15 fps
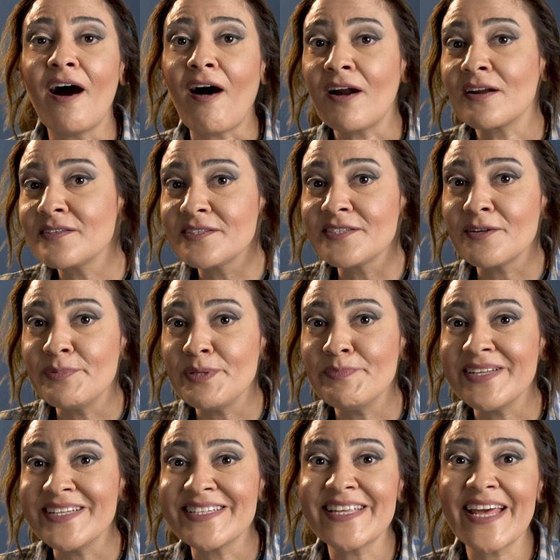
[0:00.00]

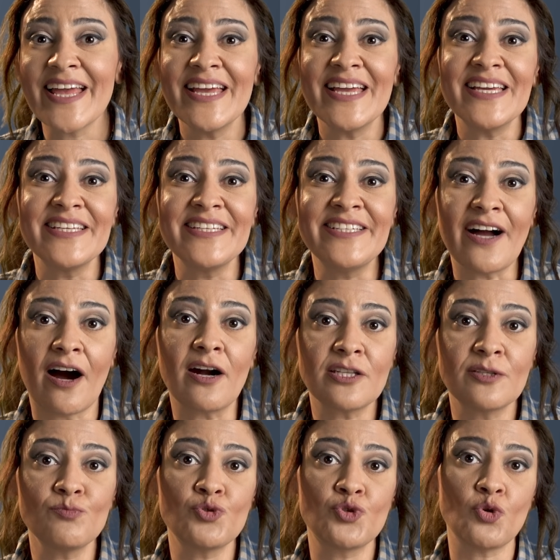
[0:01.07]
arttırabilmenize
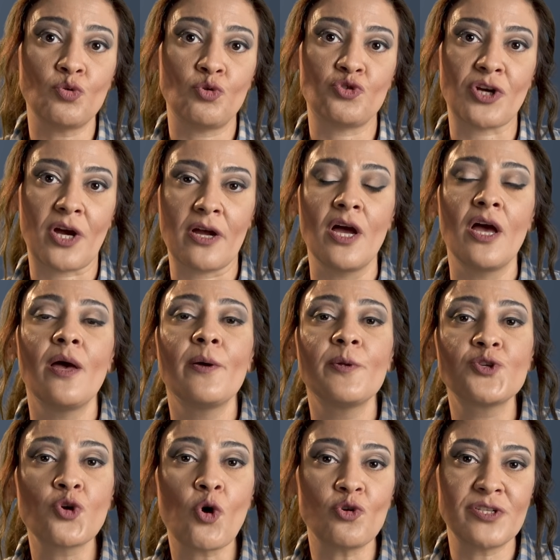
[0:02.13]
yardımcı olacak
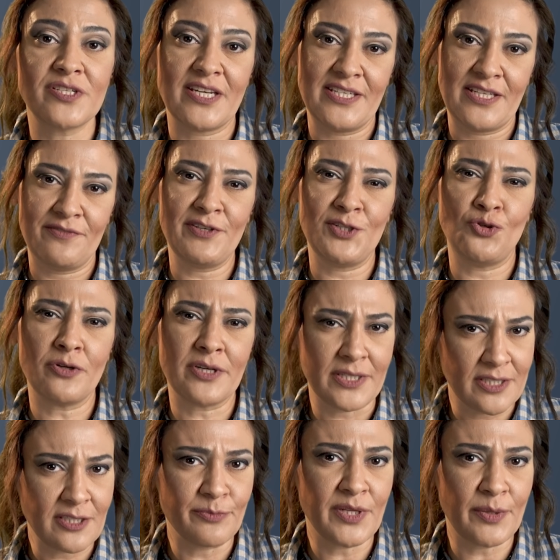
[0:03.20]
çok sayıda video
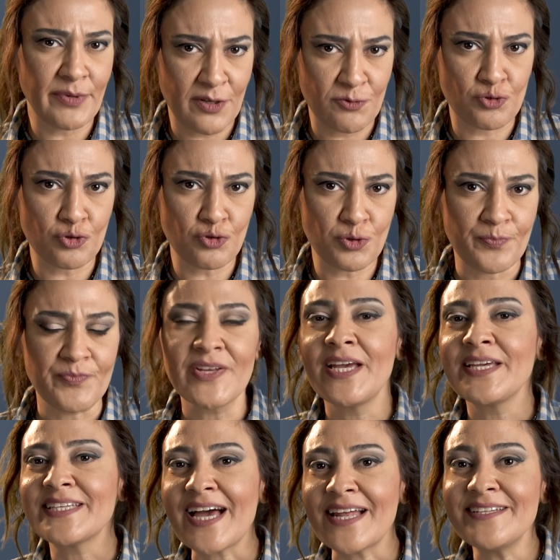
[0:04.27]
kanalımda mevcut.
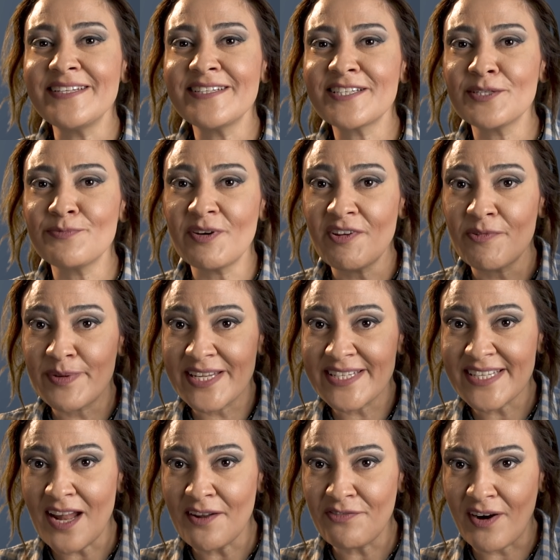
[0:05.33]
Kendini tanıma ve
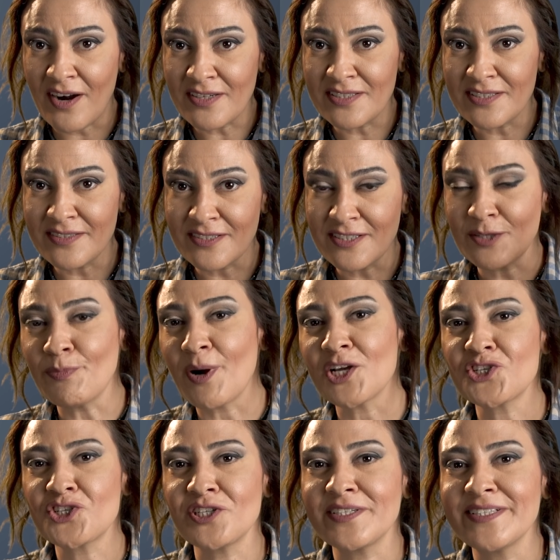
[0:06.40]
bireysel farkındalık
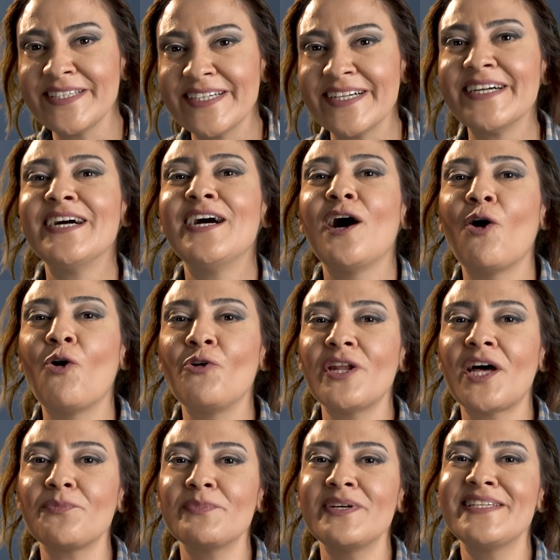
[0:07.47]
başlıklı
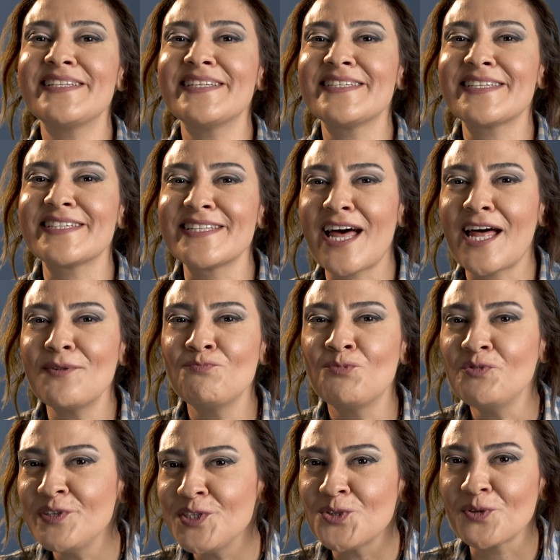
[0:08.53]
oynatma listesinden
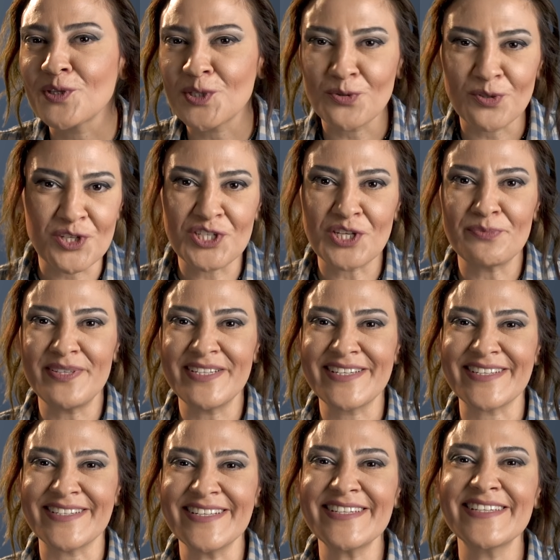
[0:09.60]
bu videolara
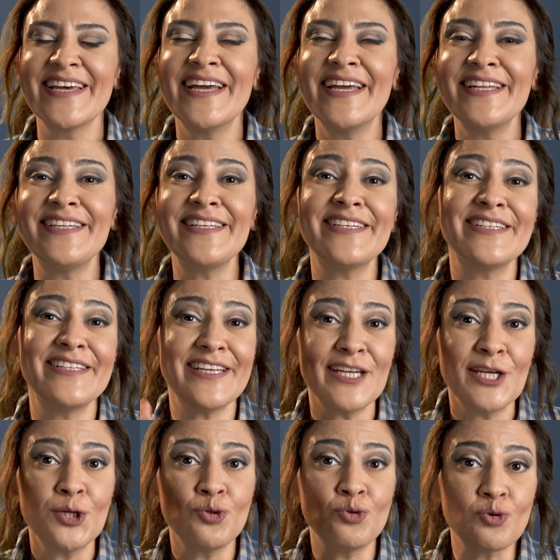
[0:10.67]
ulaşabilirsiniz.
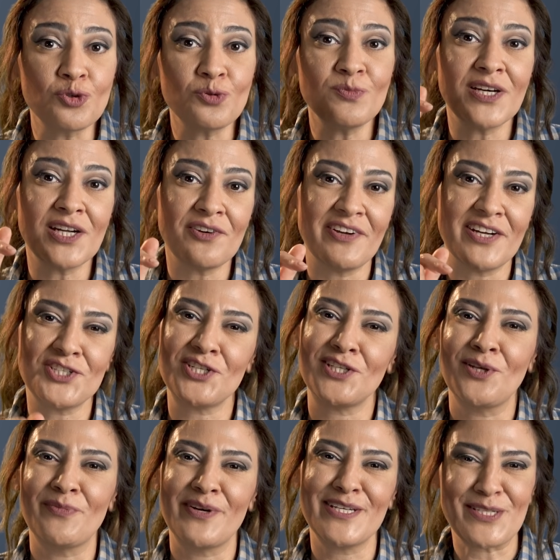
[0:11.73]
Linkini yorumlara ve
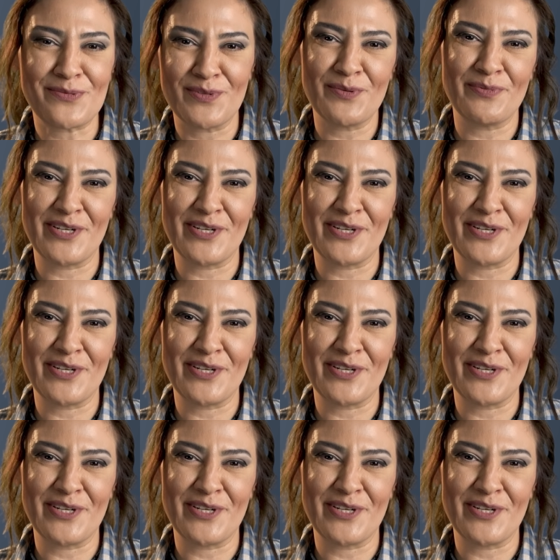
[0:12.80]
açıklama kısmına